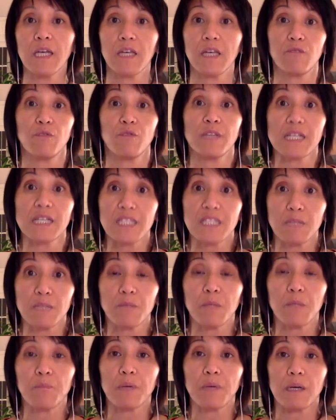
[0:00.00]
et vous
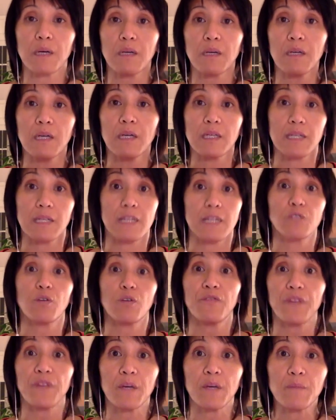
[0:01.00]
n'acceptez pas qu'elle
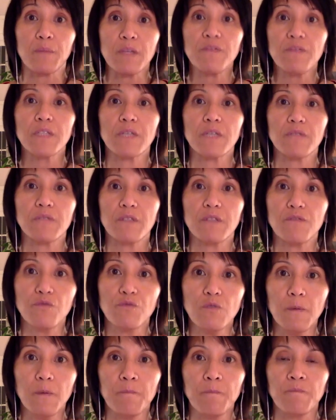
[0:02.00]
soit fermée vis-à-vis de
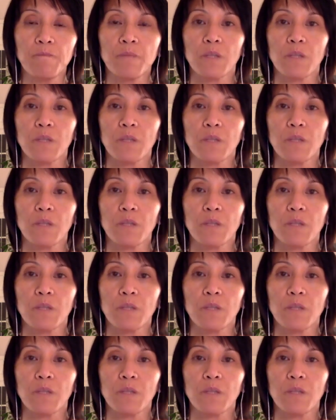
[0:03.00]
vous.